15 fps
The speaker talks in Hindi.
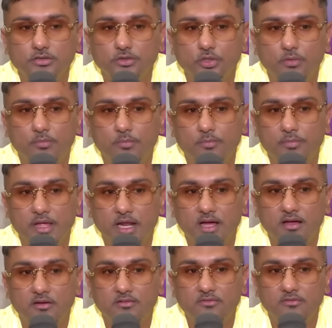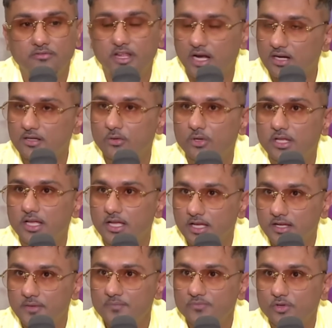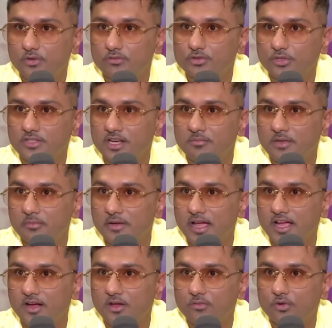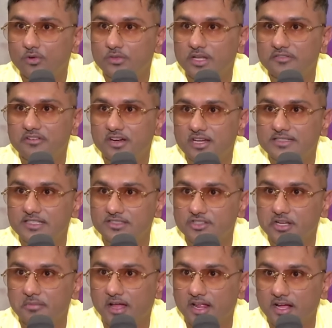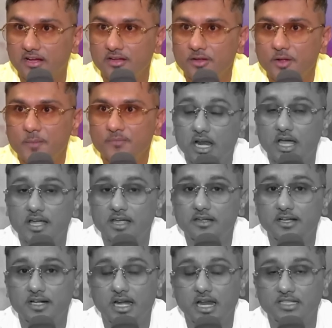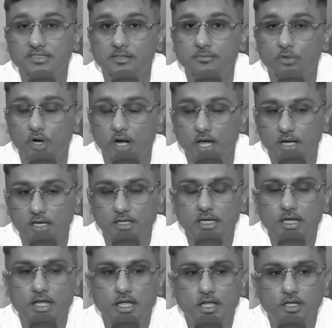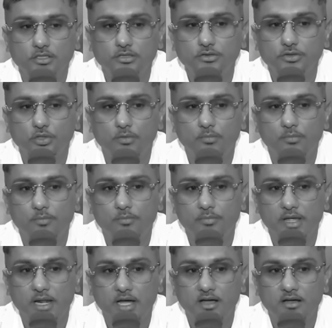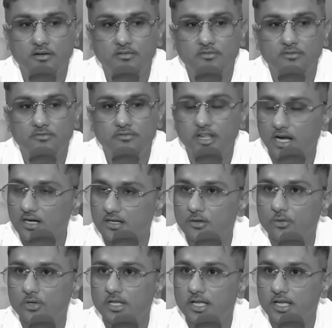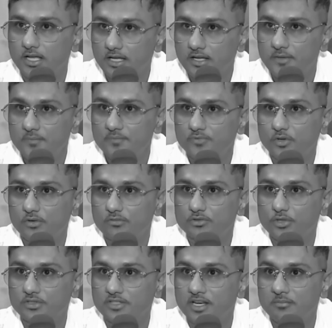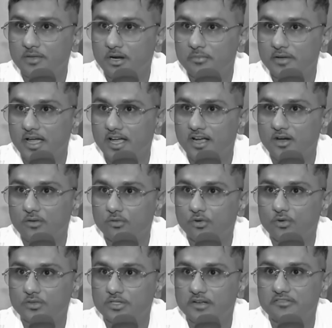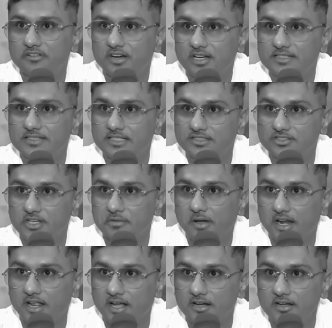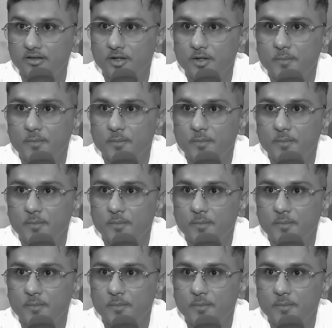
जो मेरा विराट कोहली है क्योंकि वो चौथे नंबर पे आएगा और वो डेफिनेटली सेंचुरी मारेगा है क्लासी मुंडा जो मेरा विराट कोहली है कि वो चौथे नंबर पे आएगा और वो डेफिनेटली सेंचुरी मारेगा